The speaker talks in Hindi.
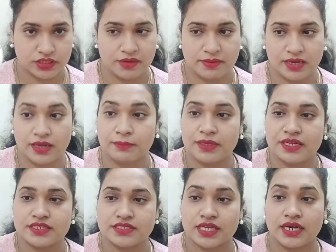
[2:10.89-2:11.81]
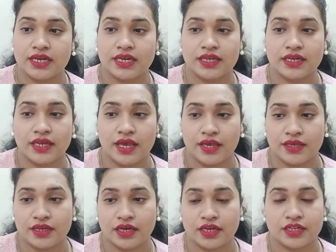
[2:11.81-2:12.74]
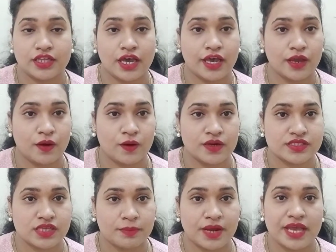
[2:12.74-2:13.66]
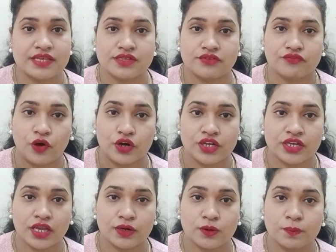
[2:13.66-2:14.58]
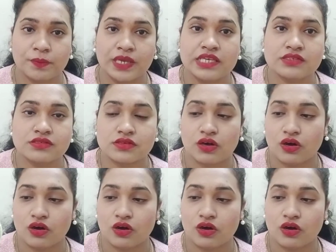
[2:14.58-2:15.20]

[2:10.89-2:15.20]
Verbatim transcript: ये मैंने अभी रिसेंटली नया ही ख़रीदा है और इसका प्राइस है फोर्टी नाइन रुपीज़